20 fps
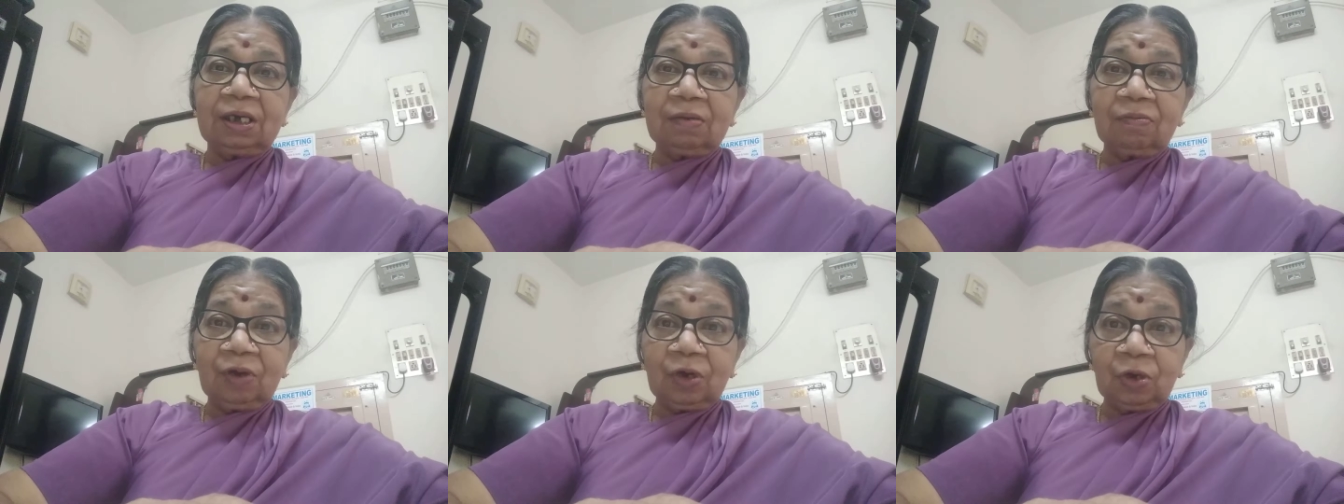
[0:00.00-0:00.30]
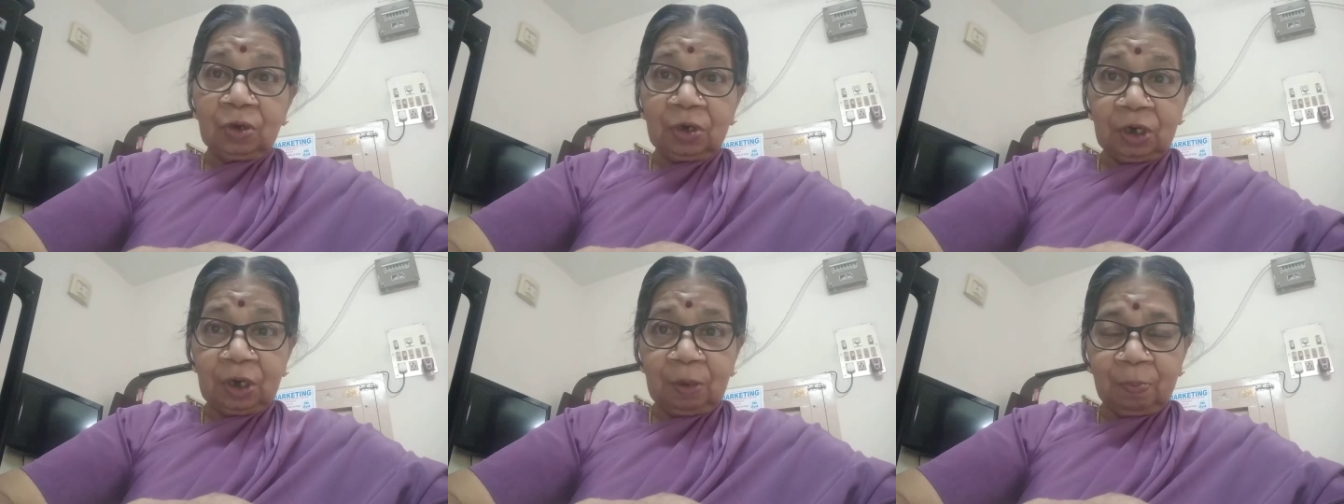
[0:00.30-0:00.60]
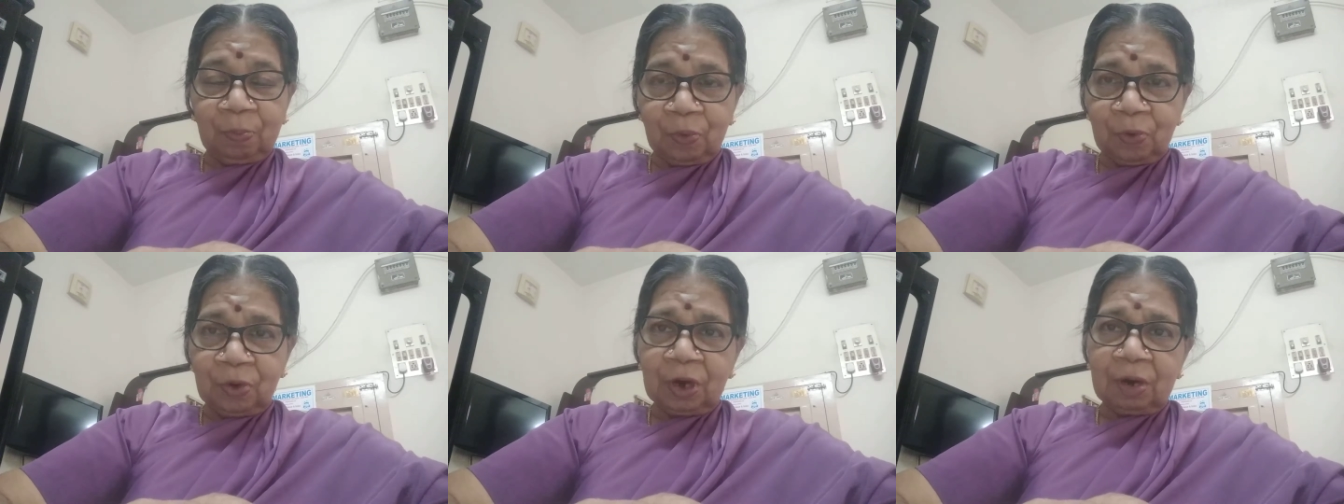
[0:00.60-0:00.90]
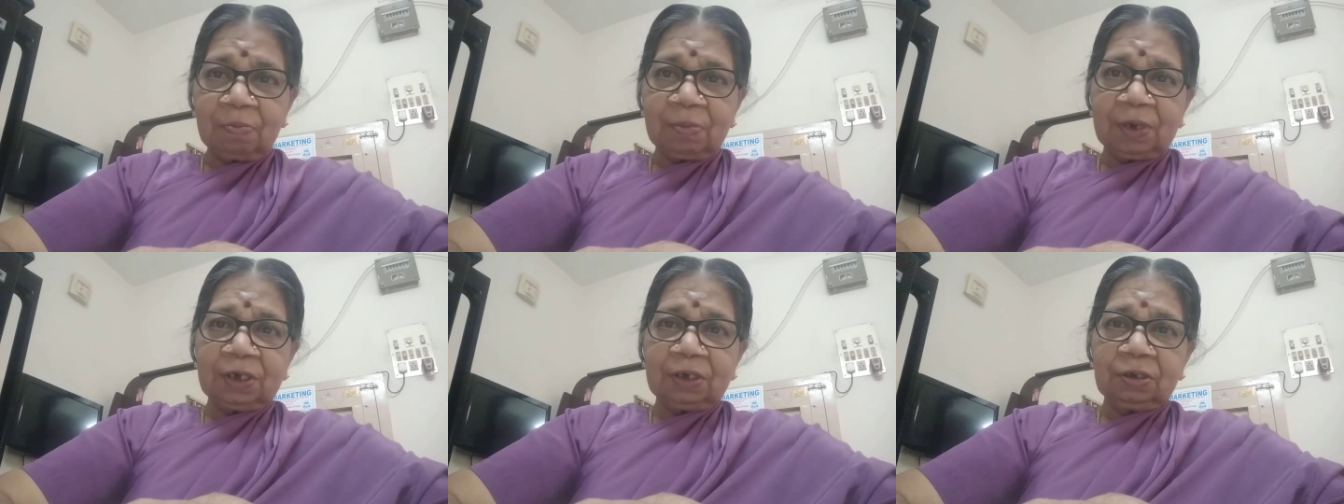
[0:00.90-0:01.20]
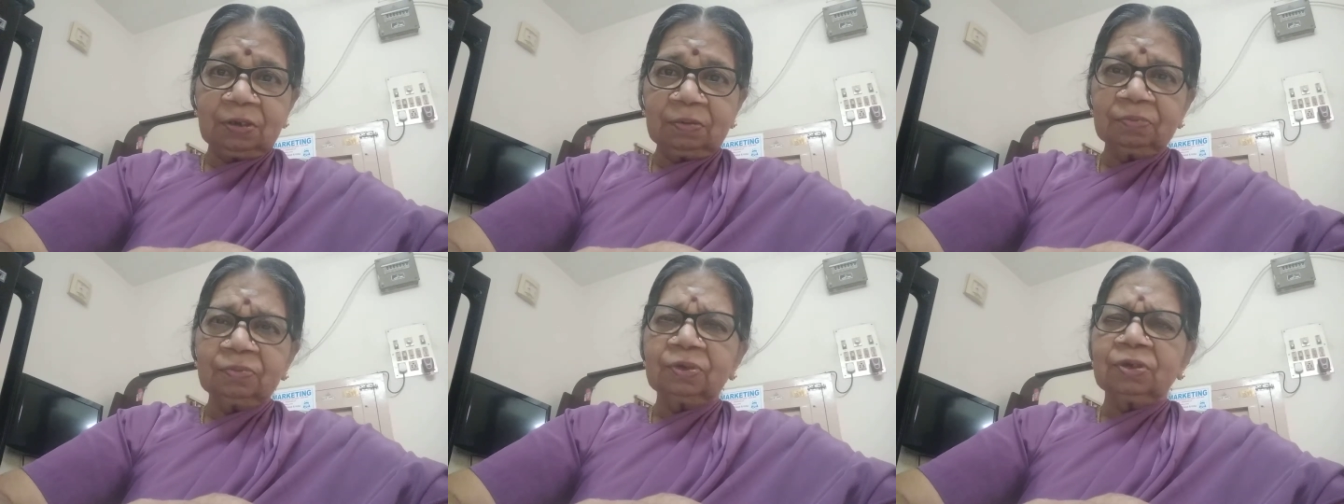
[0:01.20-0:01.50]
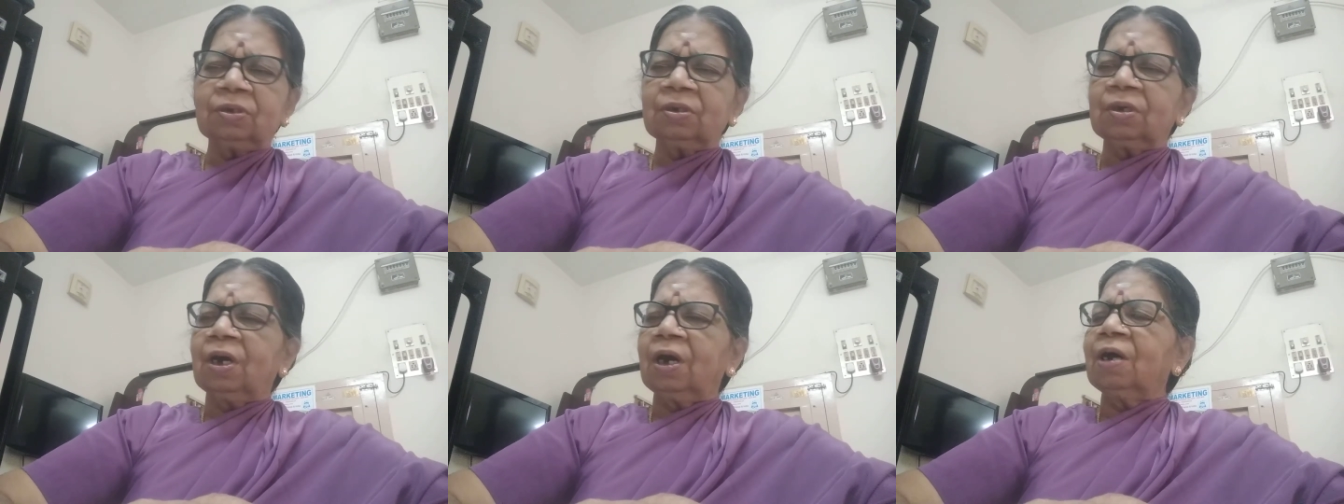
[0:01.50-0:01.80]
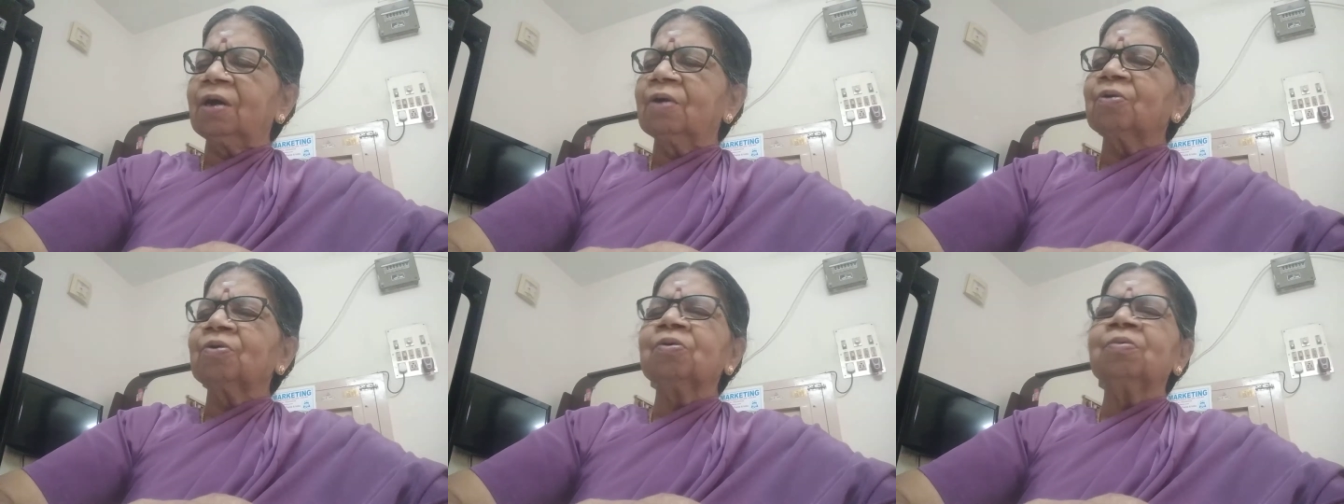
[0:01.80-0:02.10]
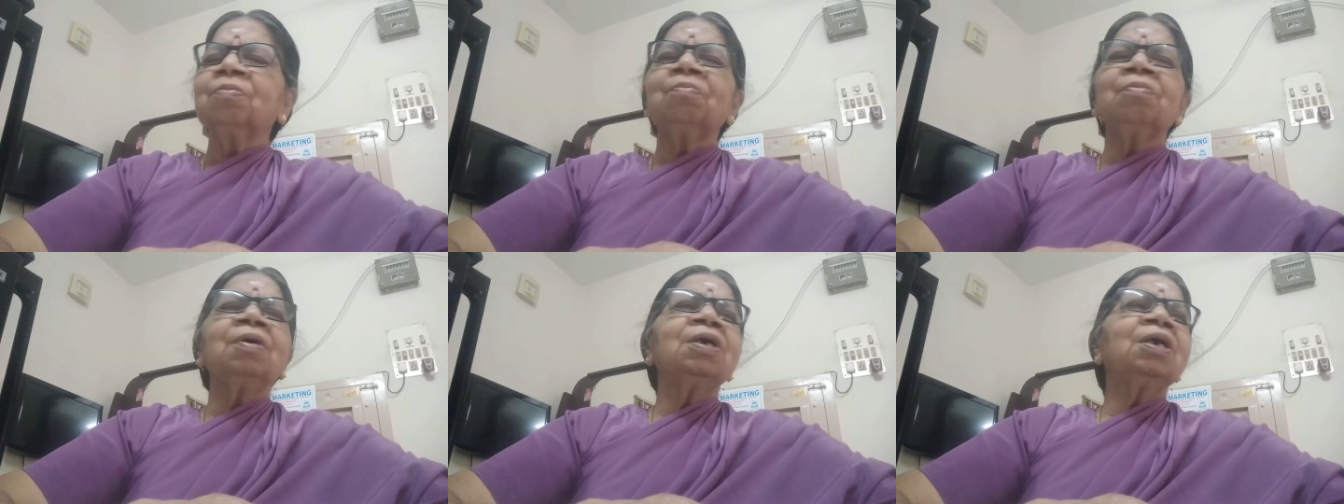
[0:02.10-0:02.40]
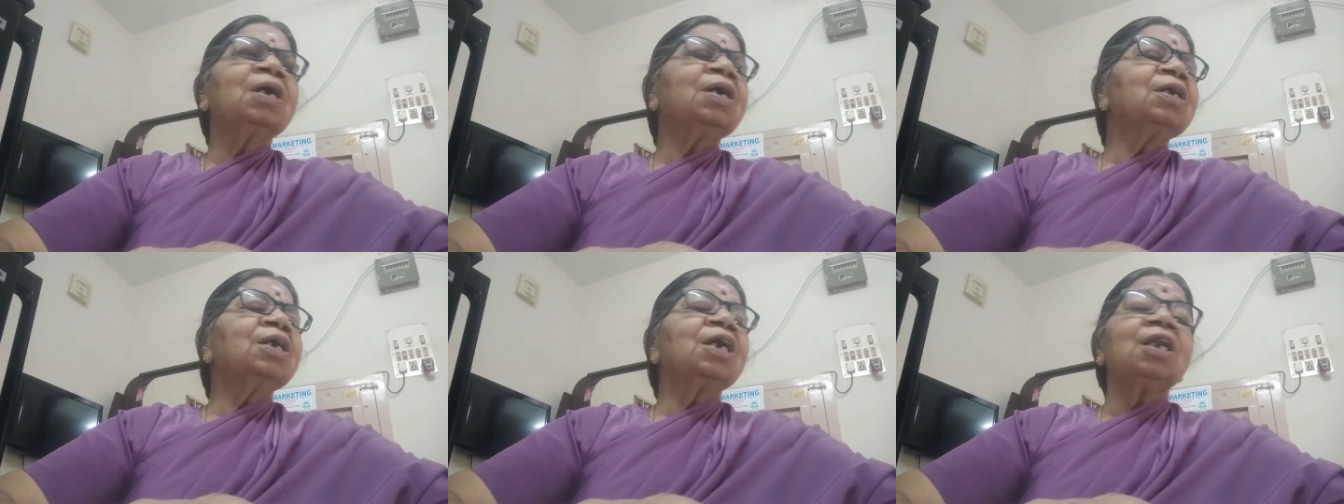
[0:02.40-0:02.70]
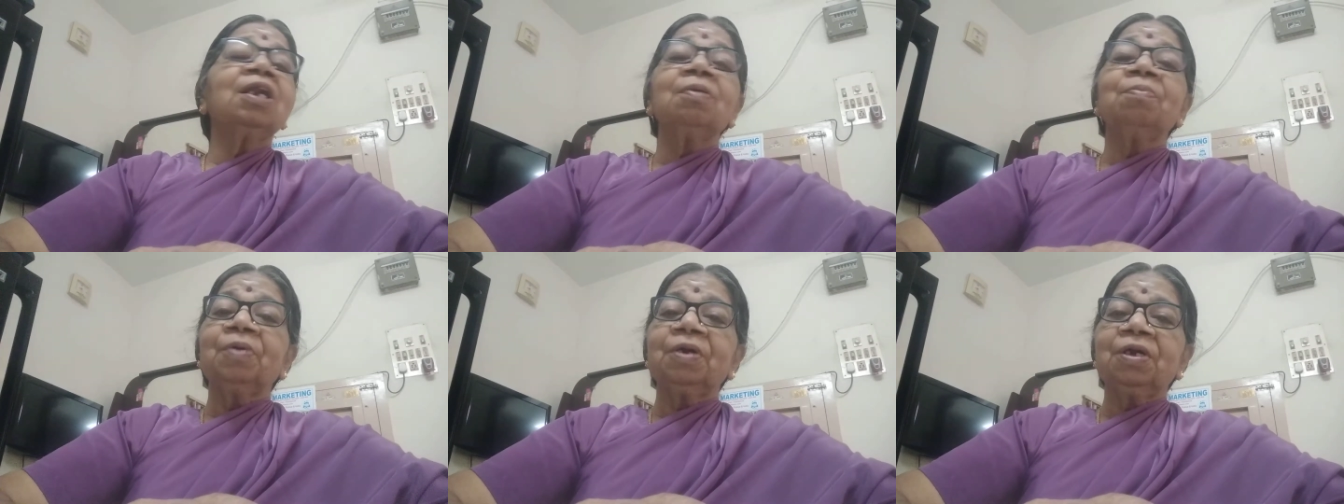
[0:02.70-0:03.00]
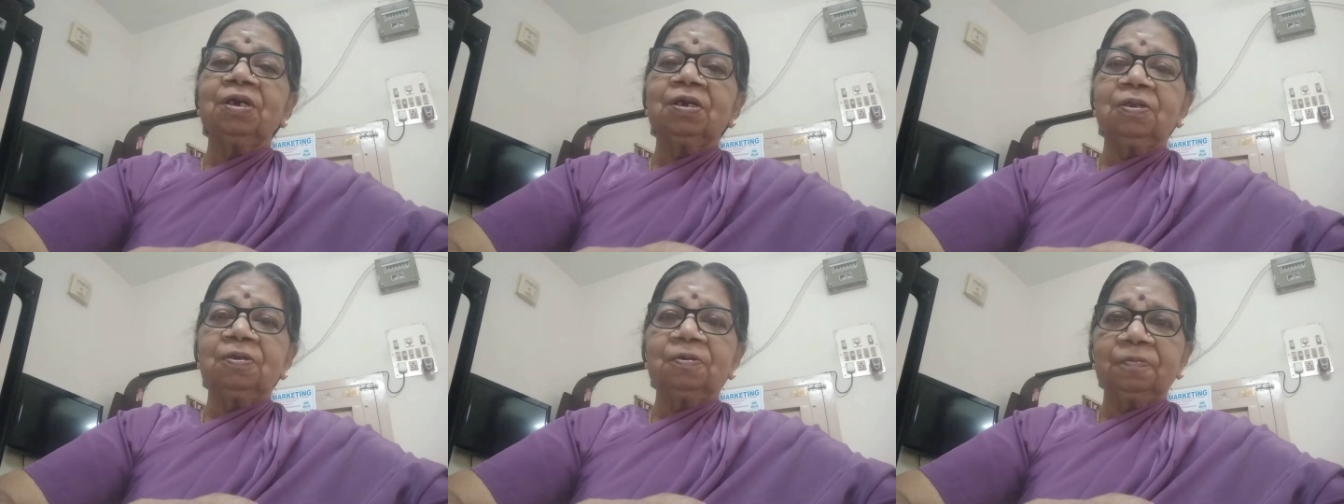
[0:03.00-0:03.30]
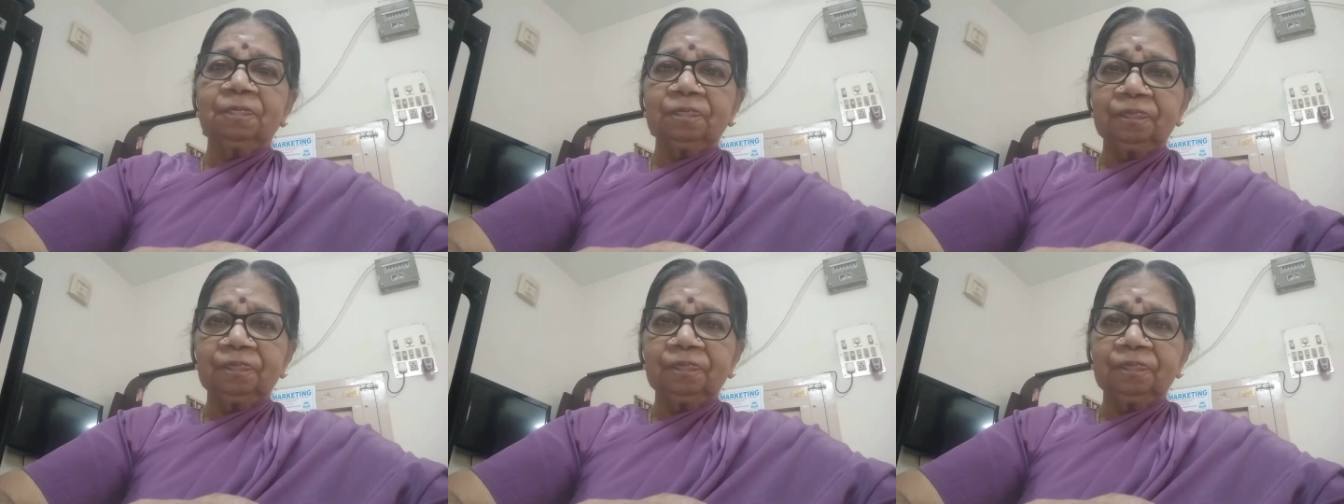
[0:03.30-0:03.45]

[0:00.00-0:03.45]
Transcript: இவரோட பூனை மட்டும் அருமையாக எலி பிடிக்குது